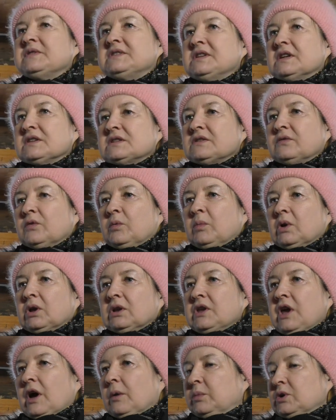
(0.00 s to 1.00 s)
с детства
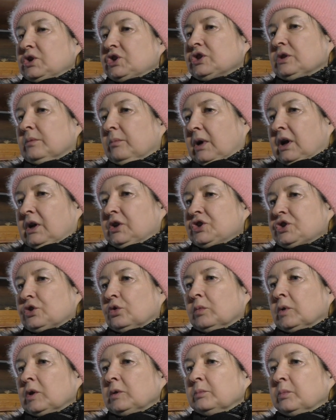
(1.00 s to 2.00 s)
был необычным
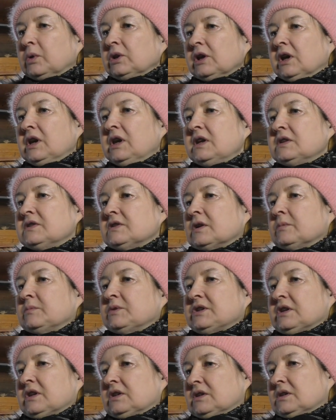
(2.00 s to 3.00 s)
мальчиком. Он был лидером
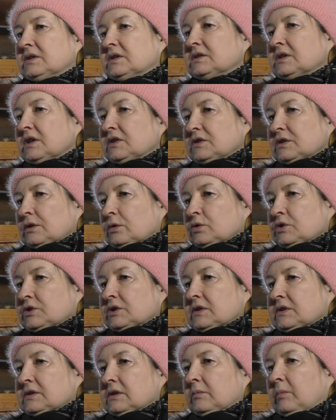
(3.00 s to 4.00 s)
среди среди детей
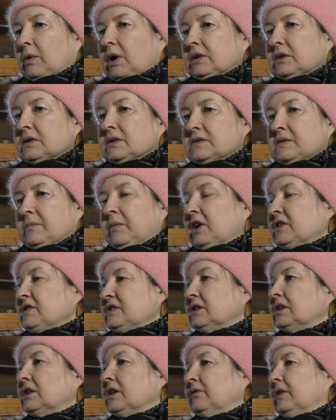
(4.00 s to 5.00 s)
сиротской слободы,
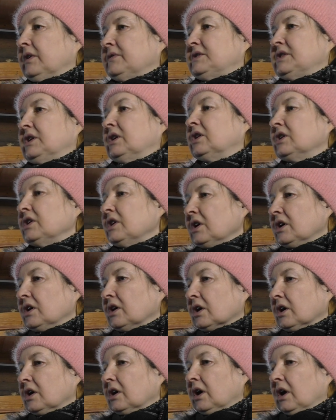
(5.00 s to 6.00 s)
и во всех
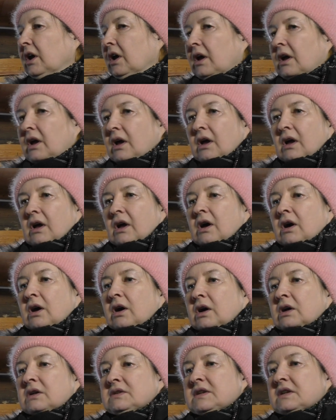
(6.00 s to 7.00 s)
играх.
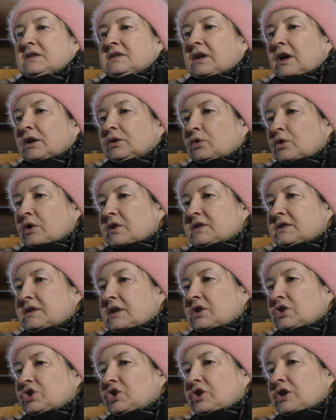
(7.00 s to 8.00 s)
Э, дети, которые
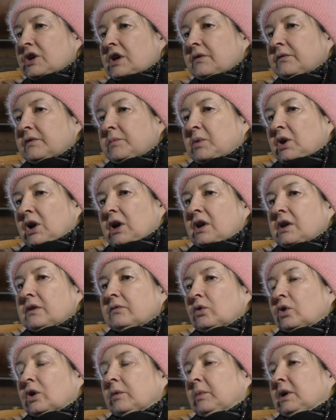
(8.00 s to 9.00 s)
здесь жили, выбирали
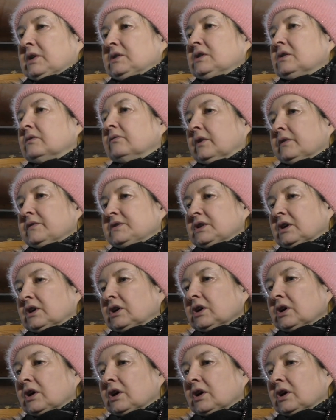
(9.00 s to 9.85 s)
его командиром во всех